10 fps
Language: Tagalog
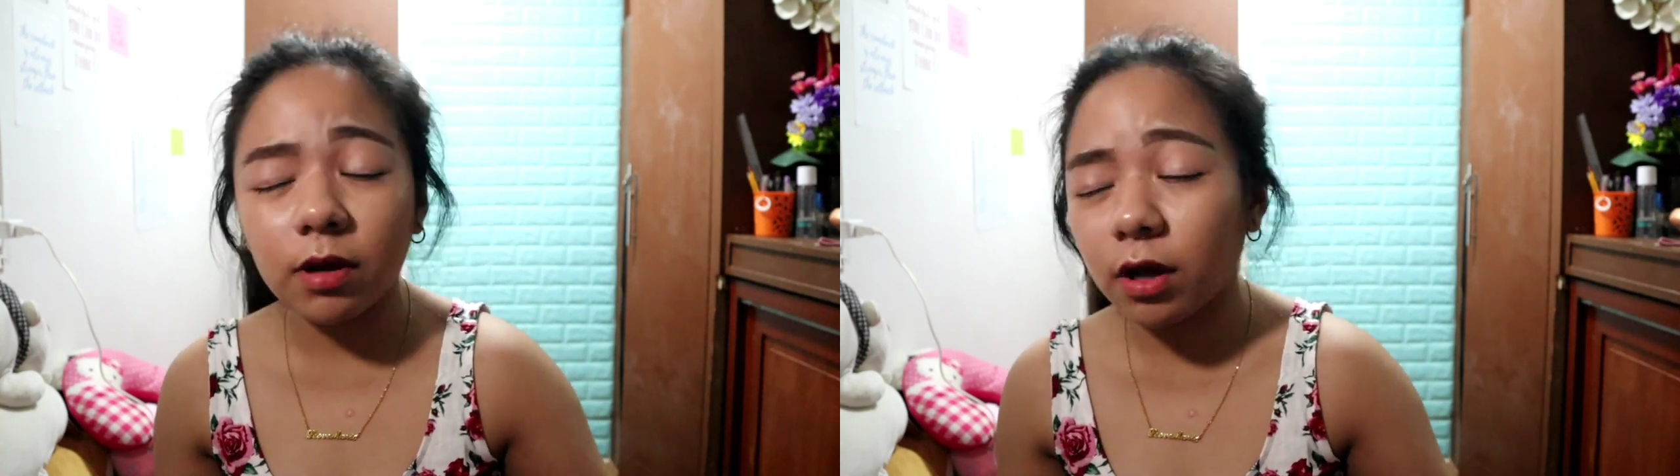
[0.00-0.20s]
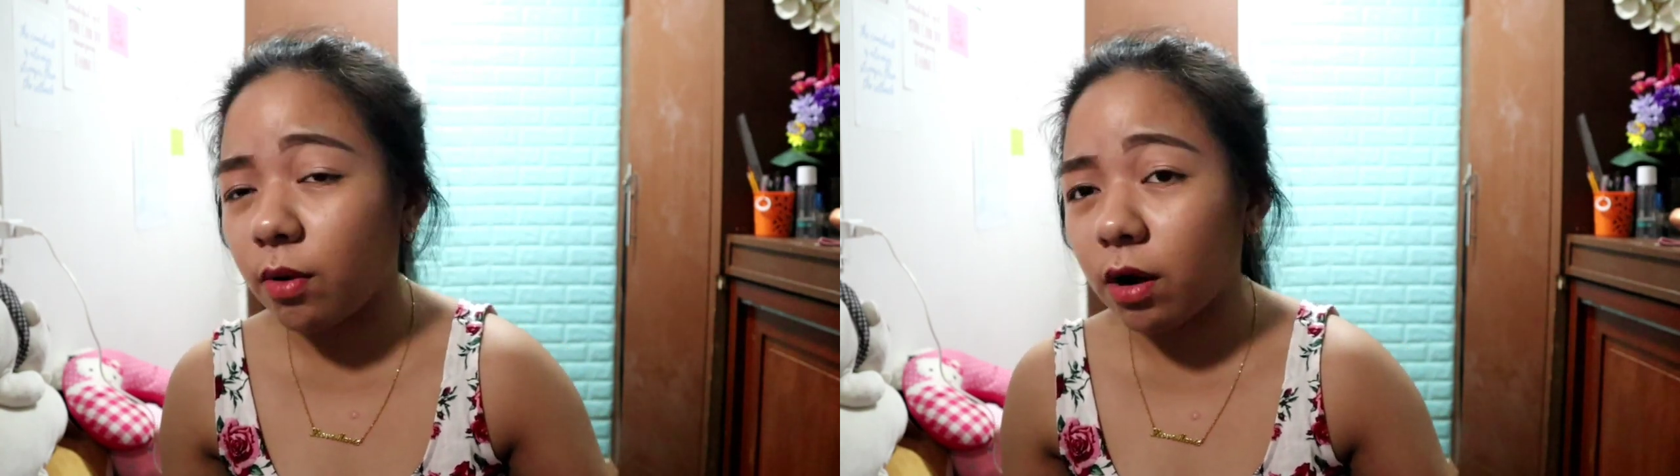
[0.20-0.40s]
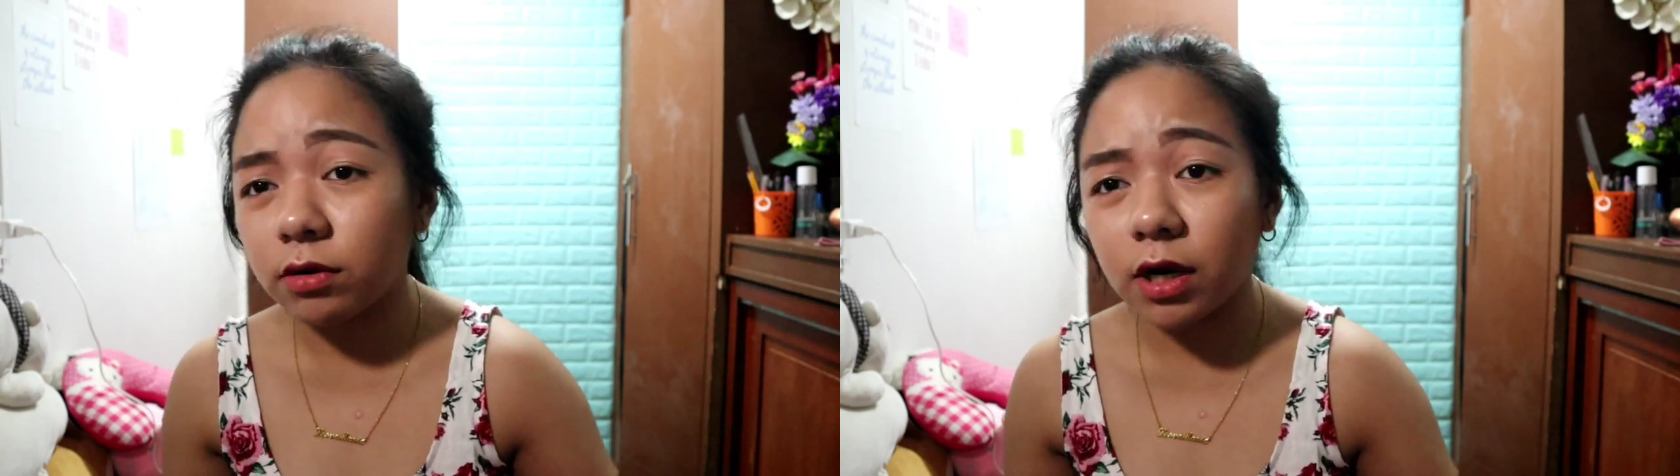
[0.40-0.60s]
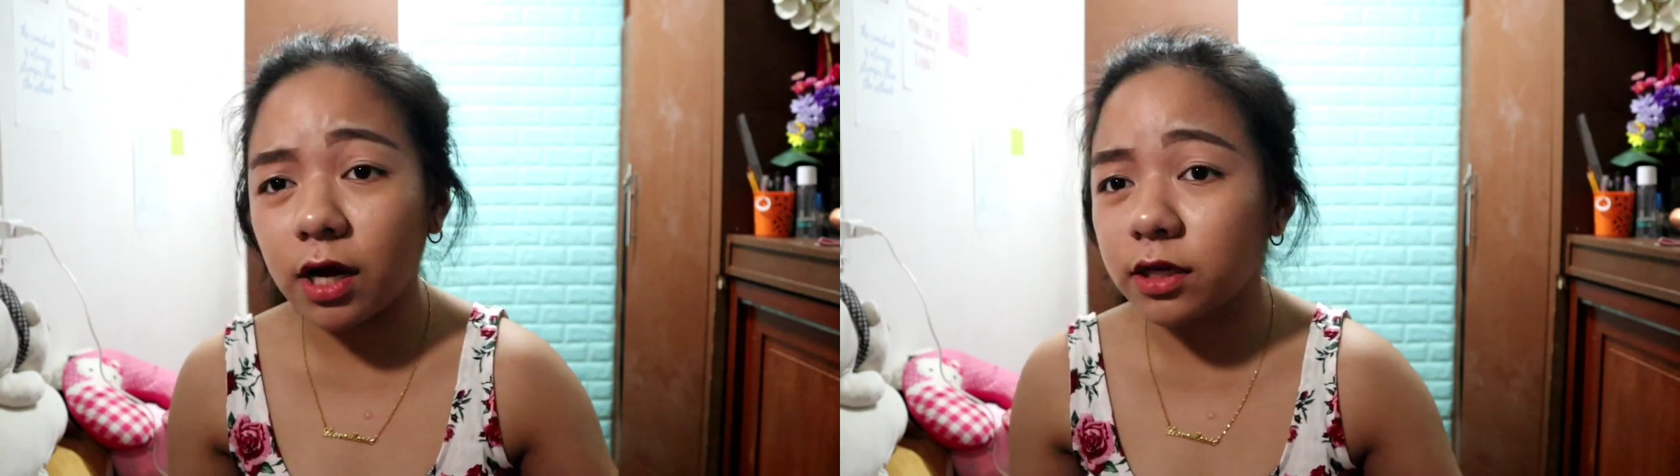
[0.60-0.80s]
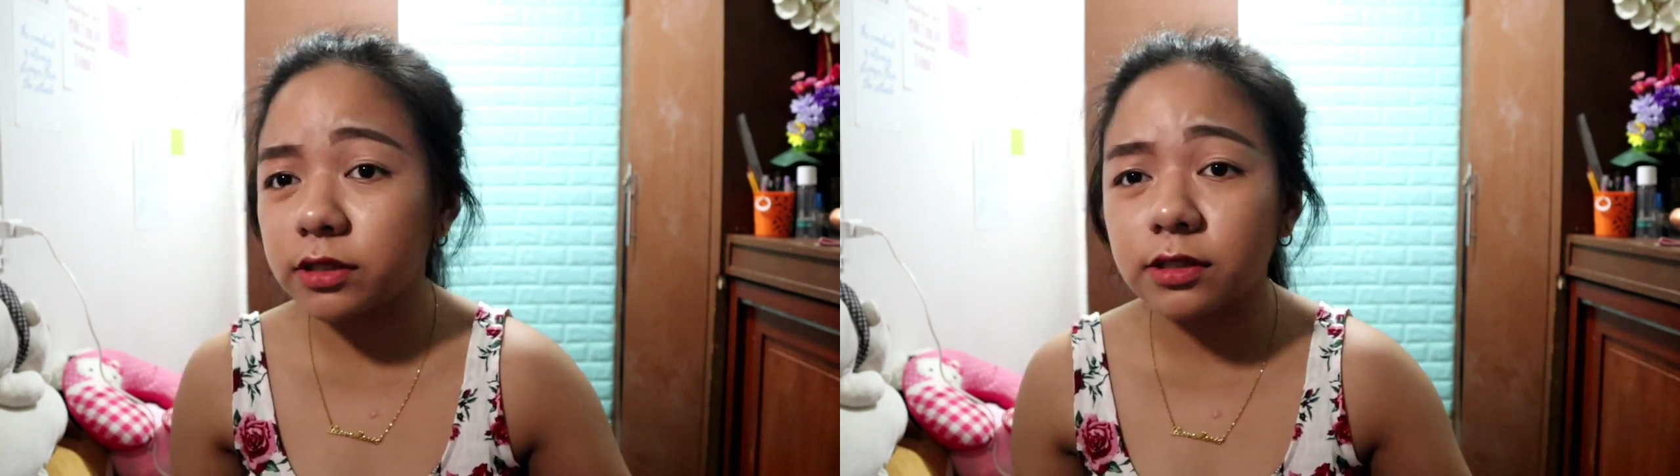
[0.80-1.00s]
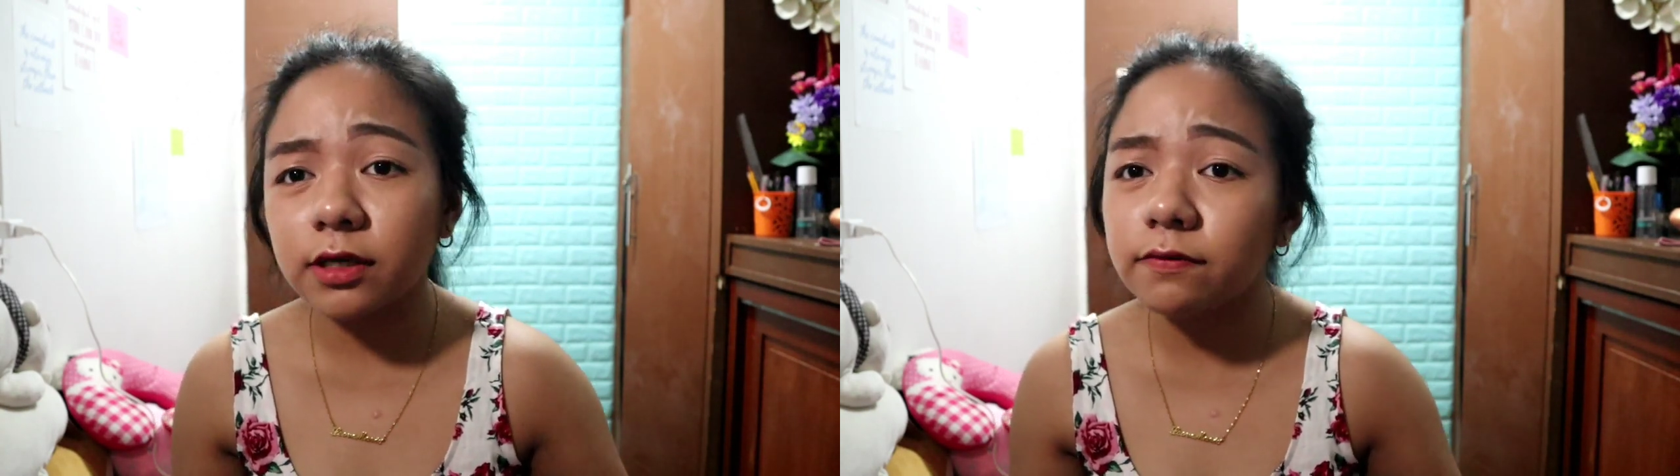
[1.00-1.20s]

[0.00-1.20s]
magawa ko ng honest